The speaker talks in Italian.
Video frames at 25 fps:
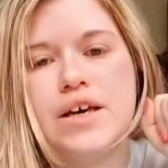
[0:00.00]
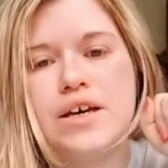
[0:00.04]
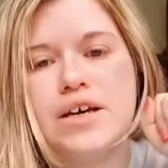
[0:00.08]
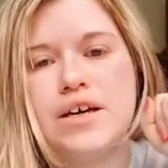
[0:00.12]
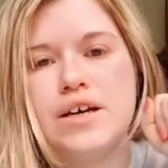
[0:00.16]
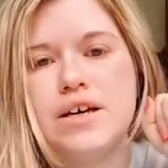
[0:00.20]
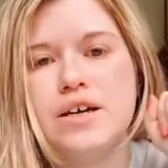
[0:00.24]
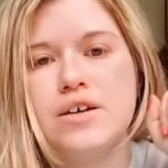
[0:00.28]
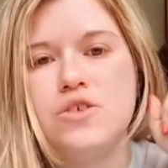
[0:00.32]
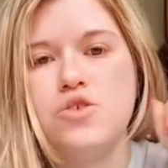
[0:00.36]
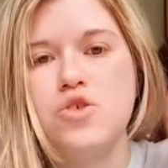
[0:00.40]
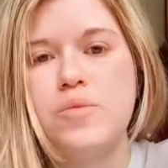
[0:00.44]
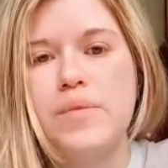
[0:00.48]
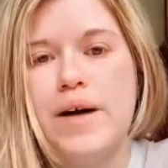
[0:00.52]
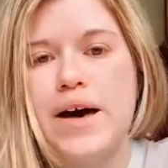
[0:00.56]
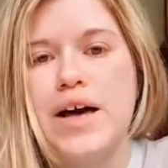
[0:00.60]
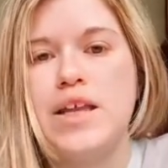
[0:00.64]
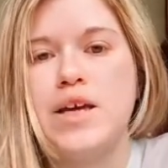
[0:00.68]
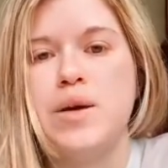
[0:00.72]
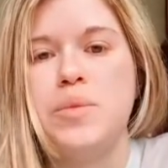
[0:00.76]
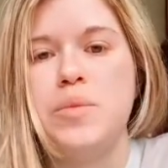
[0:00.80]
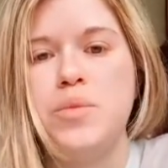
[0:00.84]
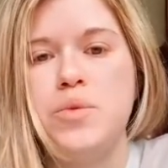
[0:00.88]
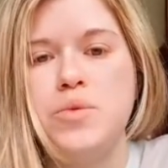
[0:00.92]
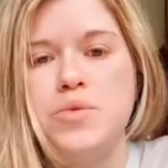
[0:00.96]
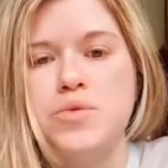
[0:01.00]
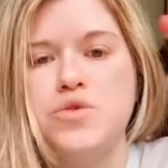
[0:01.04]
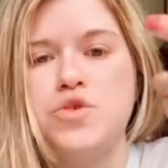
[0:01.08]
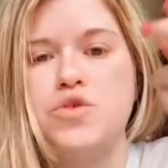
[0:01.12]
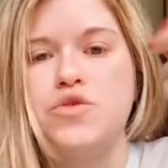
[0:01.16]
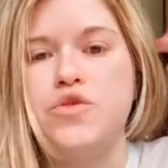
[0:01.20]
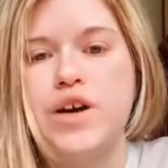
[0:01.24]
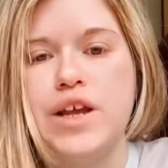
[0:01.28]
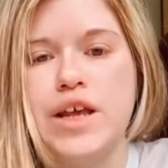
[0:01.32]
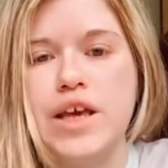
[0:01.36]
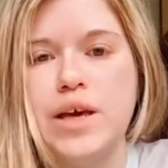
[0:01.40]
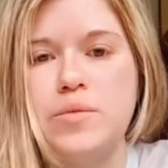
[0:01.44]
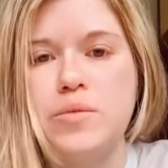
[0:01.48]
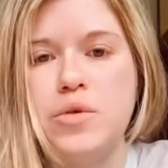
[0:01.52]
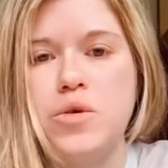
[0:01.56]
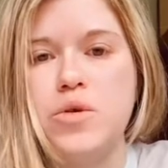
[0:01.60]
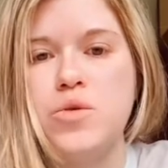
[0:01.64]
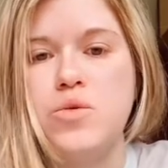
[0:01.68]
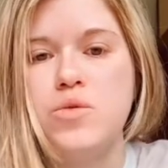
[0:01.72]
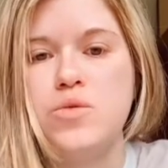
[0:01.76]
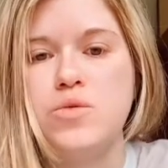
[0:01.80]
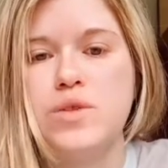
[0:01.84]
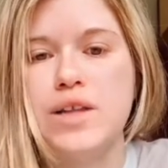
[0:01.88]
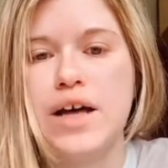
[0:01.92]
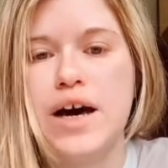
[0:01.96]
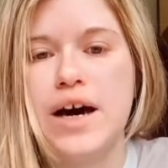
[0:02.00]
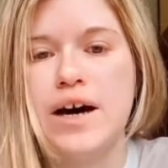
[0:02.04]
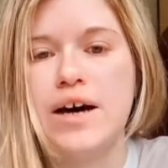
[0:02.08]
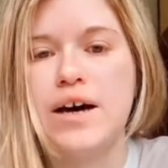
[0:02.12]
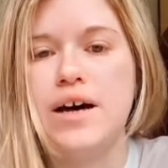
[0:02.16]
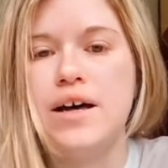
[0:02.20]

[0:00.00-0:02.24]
Eh, domani appunto faremo una